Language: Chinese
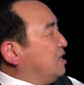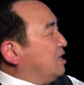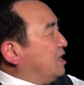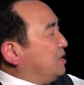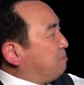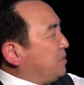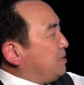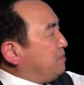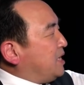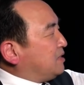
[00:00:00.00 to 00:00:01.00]
来
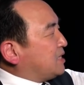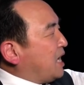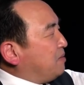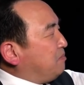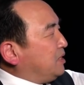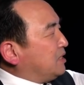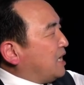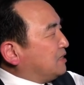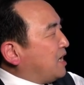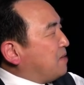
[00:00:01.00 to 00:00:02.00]
避免太敏
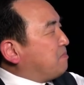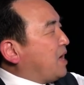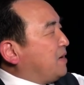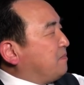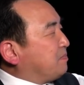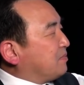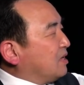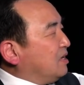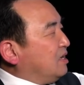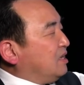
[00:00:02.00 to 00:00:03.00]
感的安排。
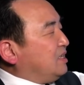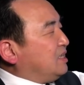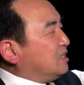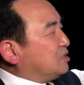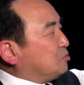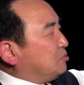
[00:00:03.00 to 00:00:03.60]
一个组